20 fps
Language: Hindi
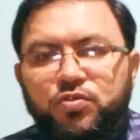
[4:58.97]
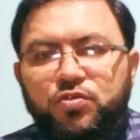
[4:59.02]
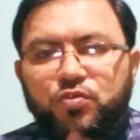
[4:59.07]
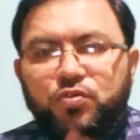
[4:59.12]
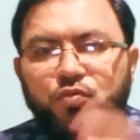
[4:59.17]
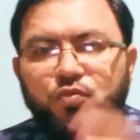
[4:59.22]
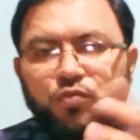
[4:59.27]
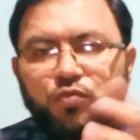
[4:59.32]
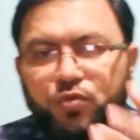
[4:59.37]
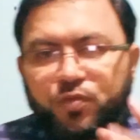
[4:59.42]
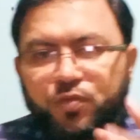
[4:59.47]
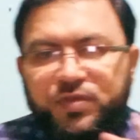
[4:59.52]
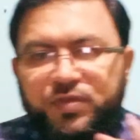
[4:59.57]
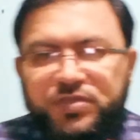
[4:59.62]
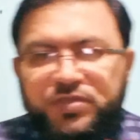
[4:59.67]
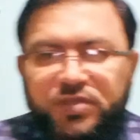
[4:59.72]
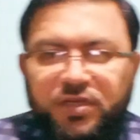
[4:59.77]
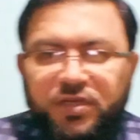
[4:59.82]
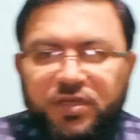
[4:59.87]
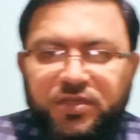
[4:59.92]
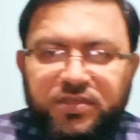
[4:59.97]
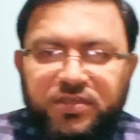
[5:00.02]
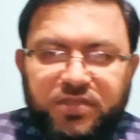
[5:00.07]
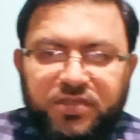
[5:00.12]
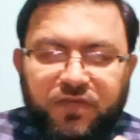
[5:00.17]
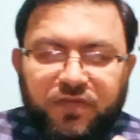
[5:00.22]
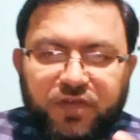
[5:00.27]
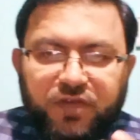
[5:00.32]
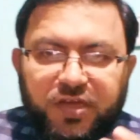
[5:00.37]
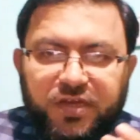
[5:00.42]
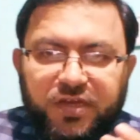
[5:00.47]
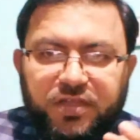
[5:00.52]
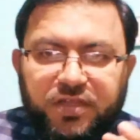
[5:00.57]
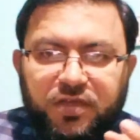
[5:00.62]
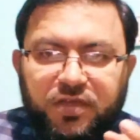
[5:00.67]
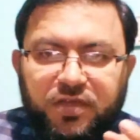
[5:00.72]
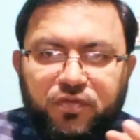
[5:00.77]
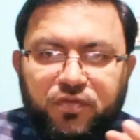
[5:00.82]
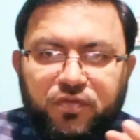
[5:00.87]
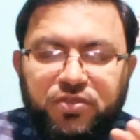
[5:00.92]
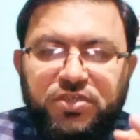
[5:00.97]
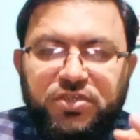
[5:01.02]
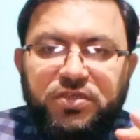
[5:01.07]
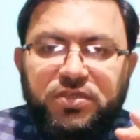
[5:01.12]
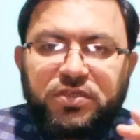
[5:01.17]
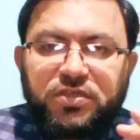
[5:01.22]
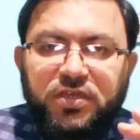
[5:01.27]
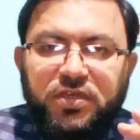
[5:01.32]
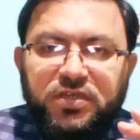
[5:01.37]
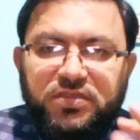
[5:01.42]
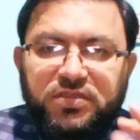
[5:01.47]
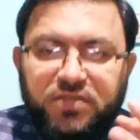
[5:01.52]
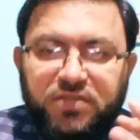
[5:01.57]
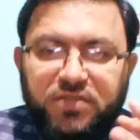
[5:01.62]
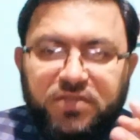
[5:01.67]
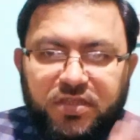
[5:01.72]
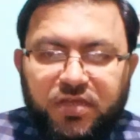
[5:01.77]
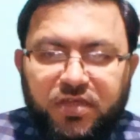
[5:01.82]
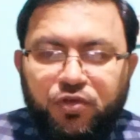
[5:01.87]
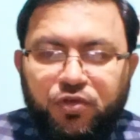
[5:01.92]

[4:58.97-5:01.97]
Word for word: तो उनको बेसिकली डिस्कवर करना था उनकी सतह के